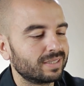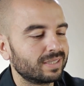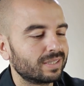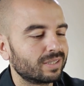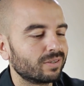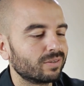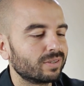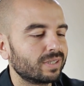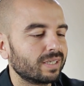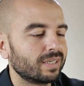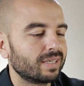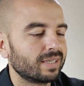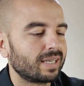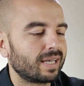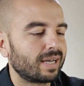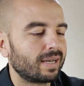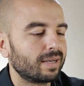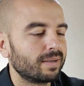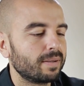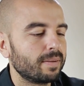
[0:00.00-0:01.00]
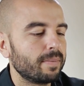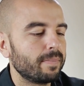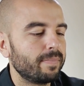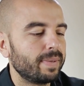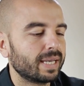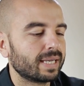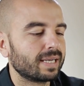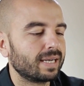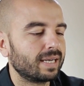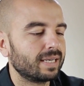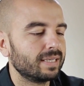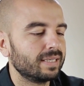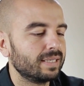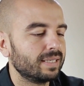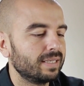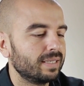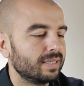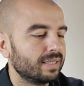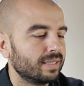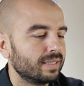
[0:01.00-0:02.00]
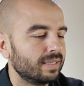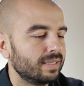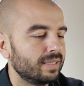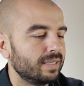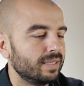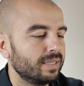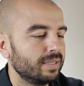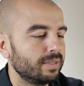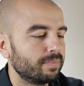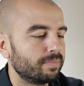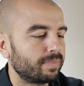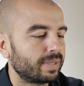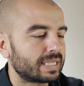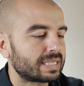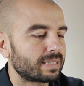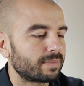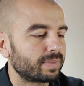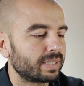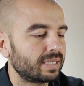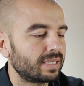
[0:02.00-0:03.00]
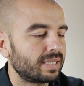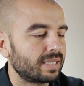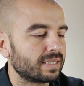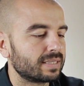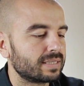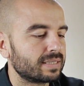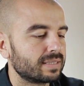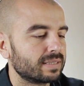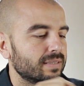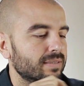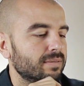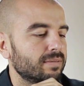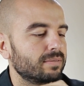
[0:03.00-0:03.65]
Então eu tenho que ir lá, pegar ele e passar para trás.